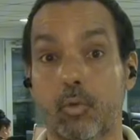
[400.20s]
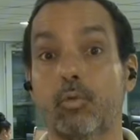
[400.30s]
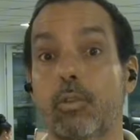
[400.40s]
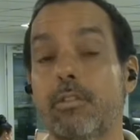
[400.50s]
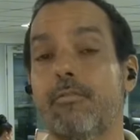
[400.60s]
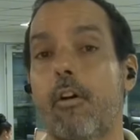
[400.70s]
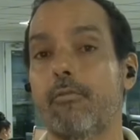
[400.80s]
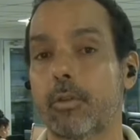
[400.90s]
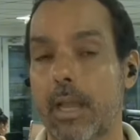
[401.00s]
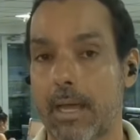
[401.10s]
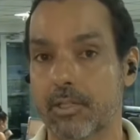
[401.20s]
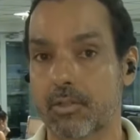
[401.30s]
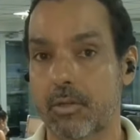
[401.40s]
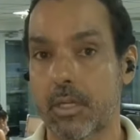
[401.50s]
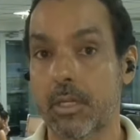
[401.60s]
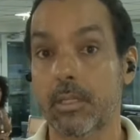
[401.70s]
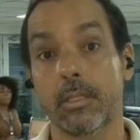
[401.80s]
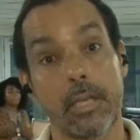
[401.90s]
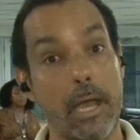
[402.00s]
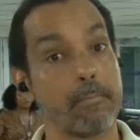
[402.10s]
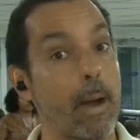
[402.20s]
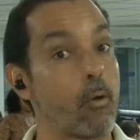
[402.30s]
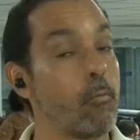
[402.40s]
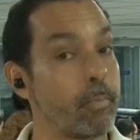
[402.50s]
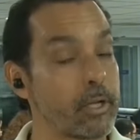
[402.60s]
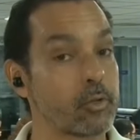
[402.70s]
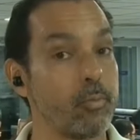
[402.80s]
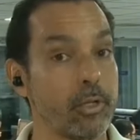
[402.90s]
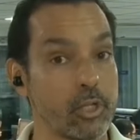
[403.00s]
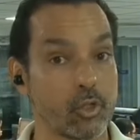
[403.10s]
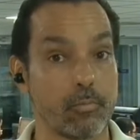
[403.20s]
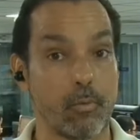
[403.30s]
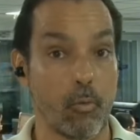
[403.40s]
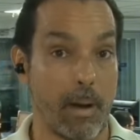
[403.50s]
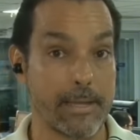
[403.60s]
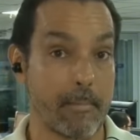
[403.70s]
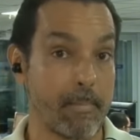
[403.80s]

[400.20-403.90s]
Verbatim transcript: e tudo que envolve o clássico. E aí pagou um preço por isso. O Bahia